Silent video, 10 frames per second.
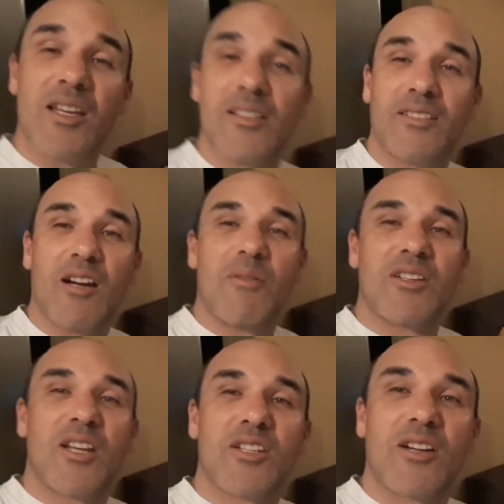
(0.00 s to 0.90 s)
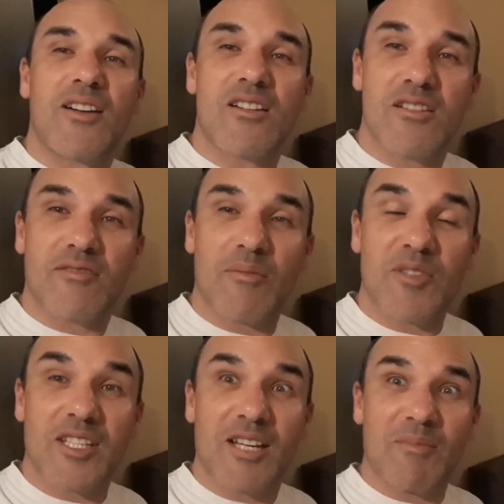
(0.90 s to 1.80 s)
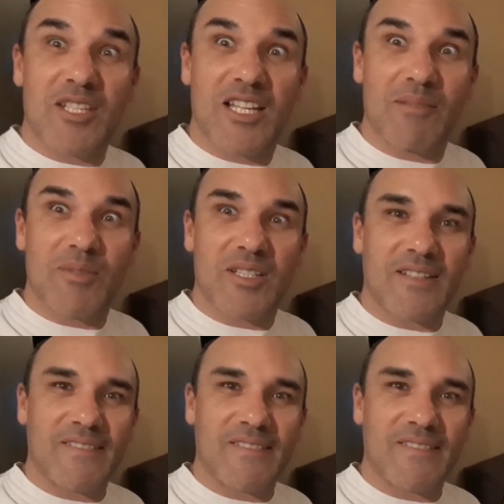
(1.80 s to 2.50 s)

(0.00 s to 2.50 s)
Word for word: Então, minha gente, agora nós vamos em Yami Yami.